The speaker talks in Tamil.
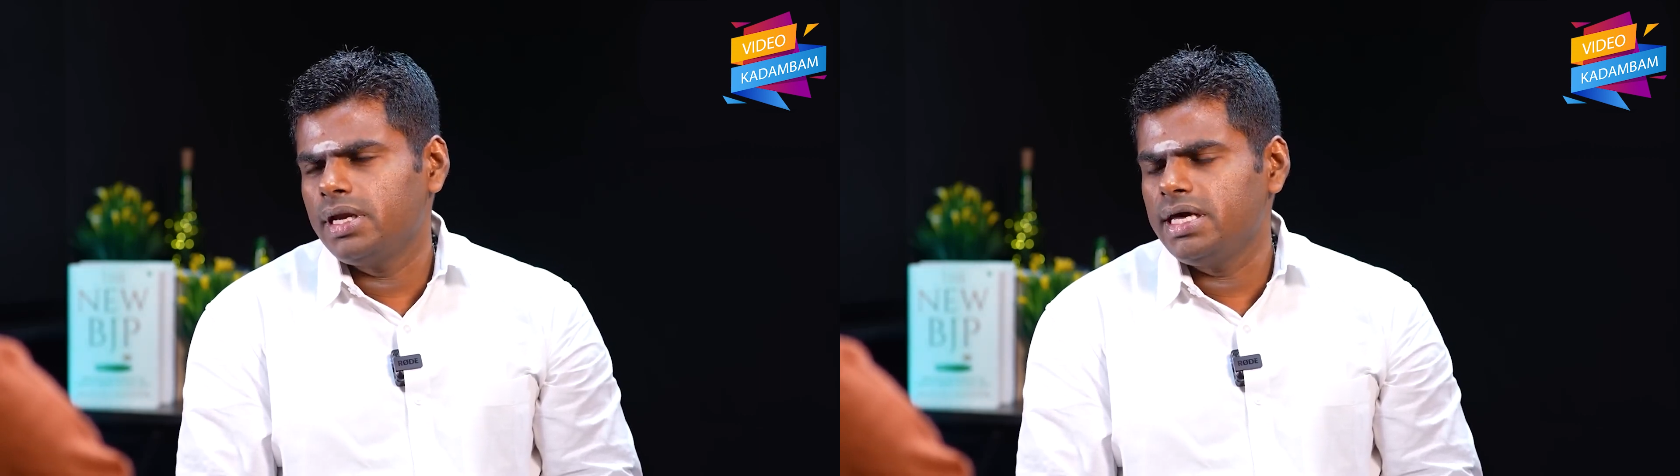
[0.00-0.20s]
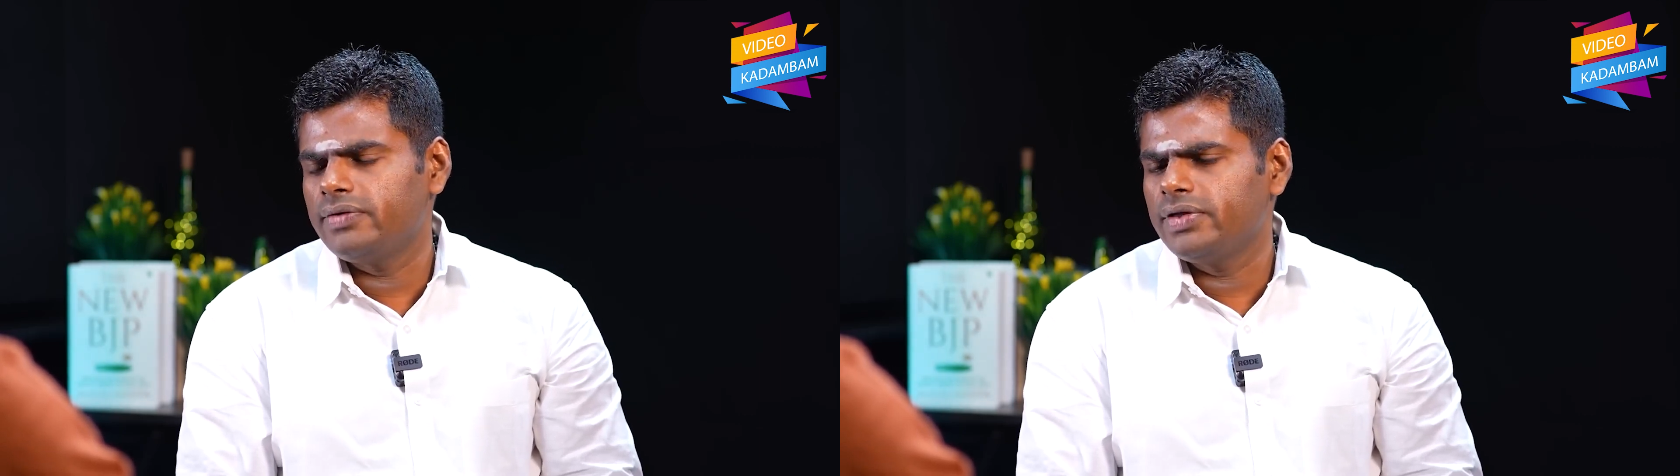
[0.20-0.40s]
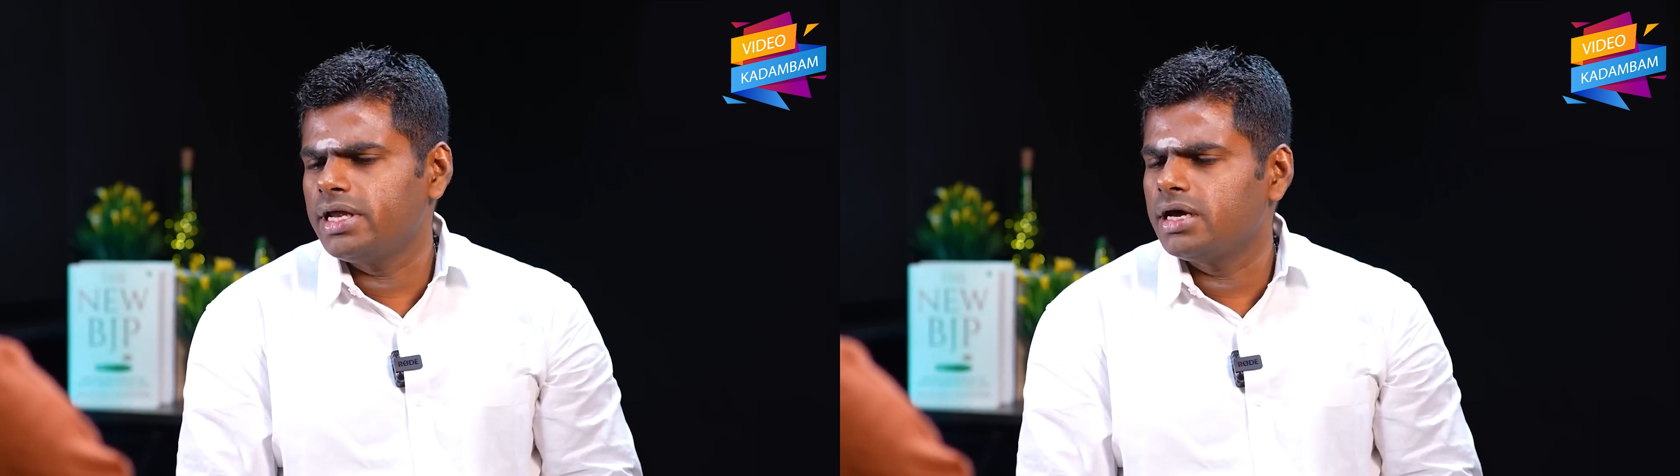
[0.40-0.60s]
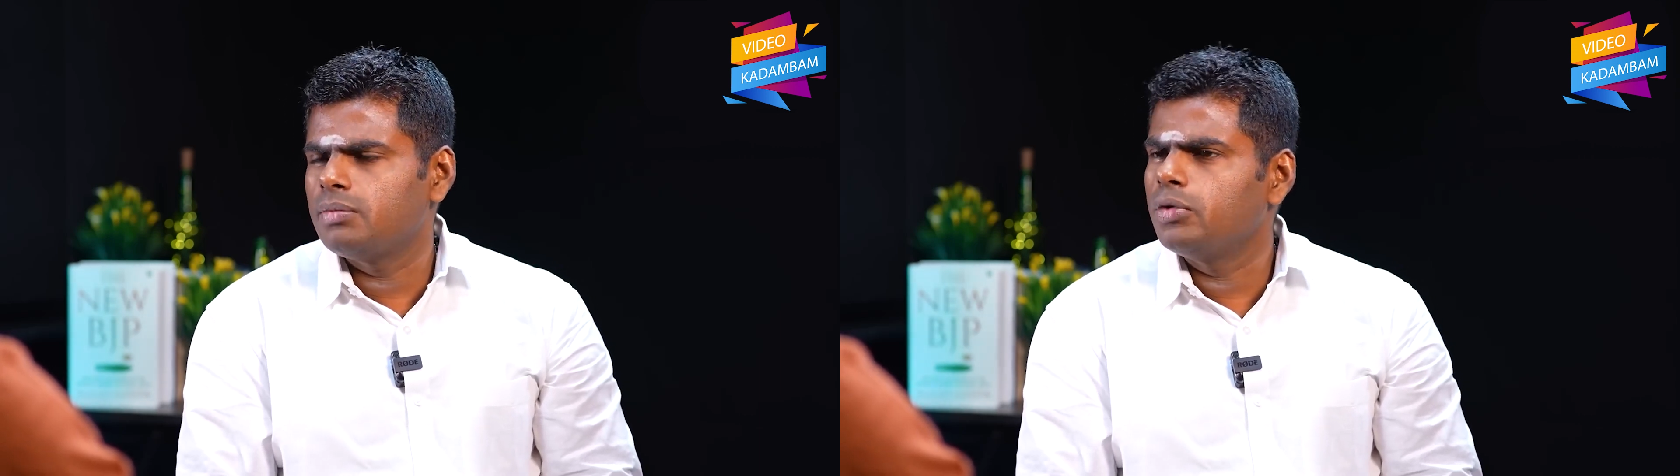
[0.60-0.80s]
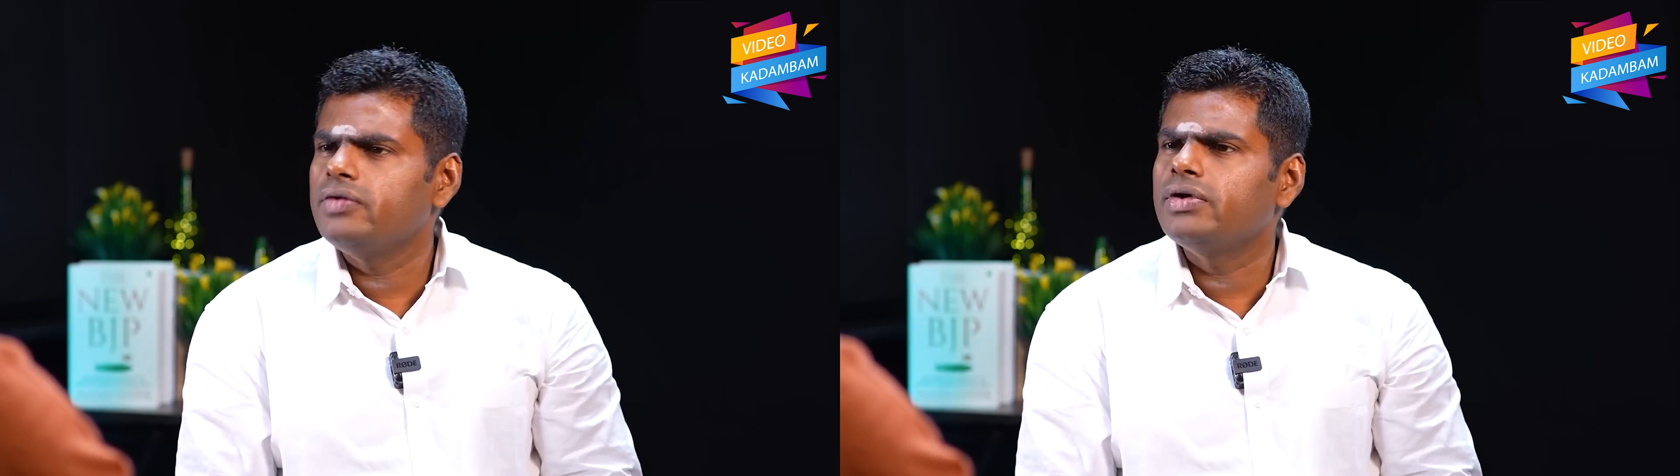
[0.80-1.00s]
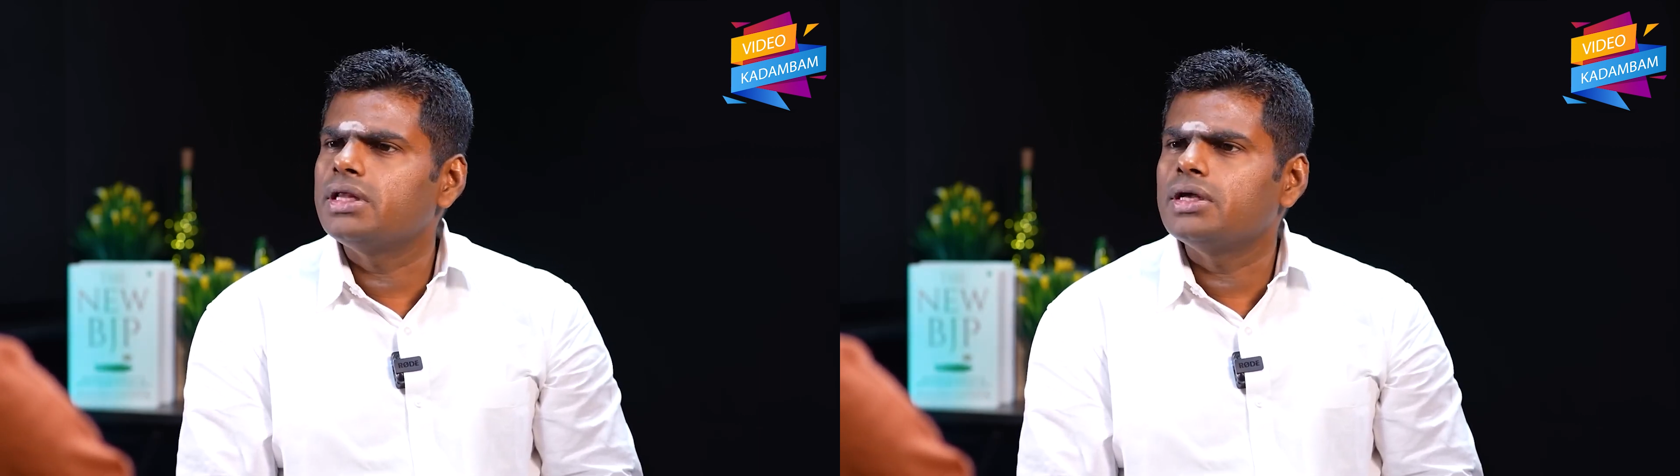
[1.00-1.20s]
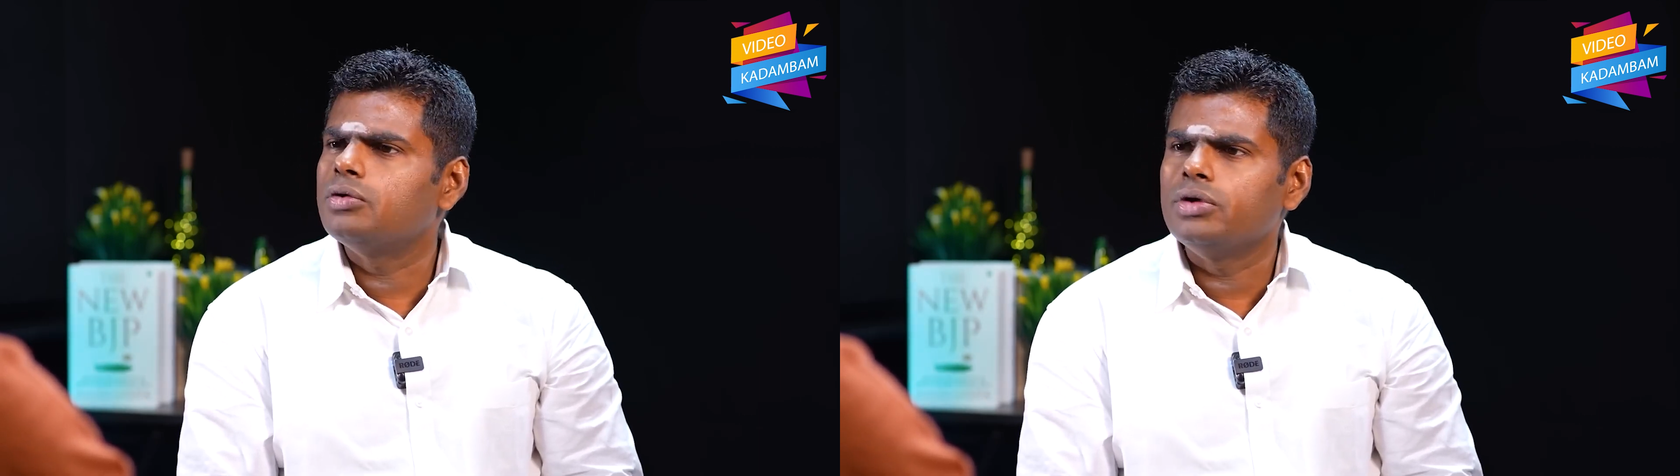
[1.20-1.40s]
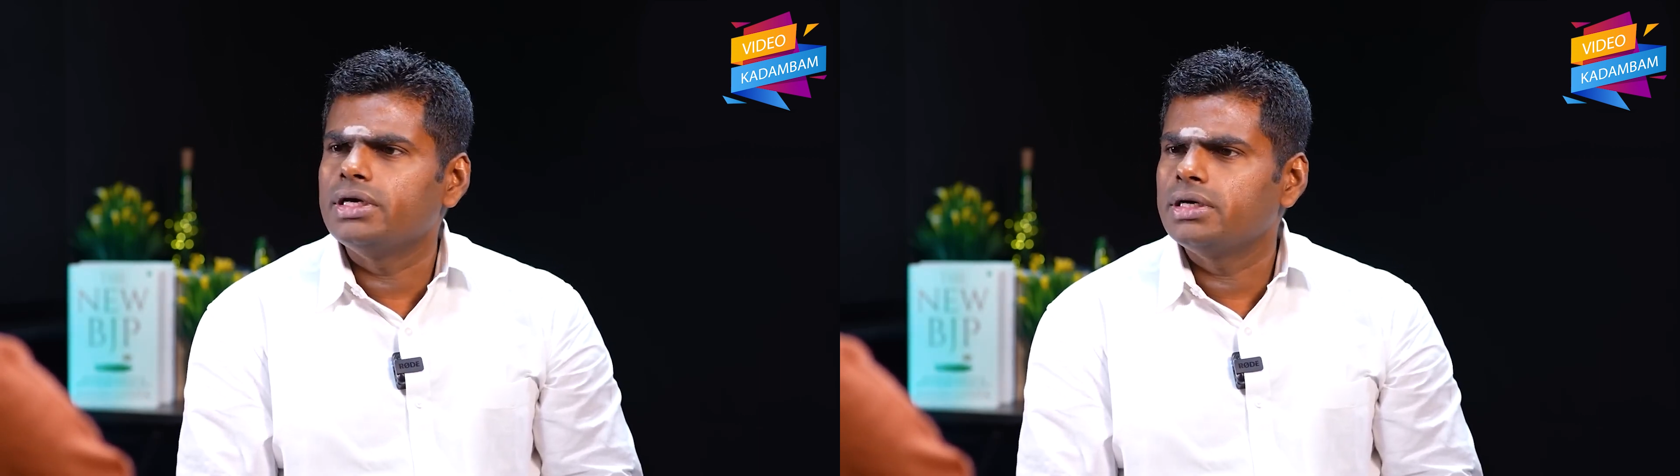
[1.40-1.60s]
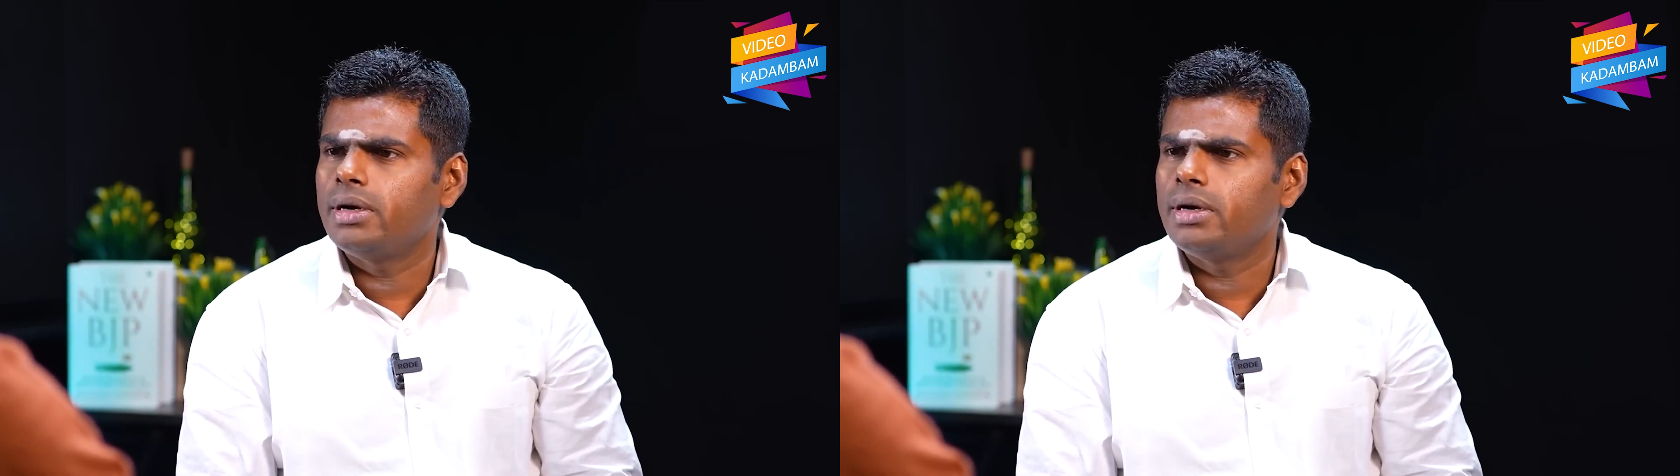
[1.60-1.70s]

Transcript: நீங்கள் வந்து எனக்கு மொய் விருந்து கொடு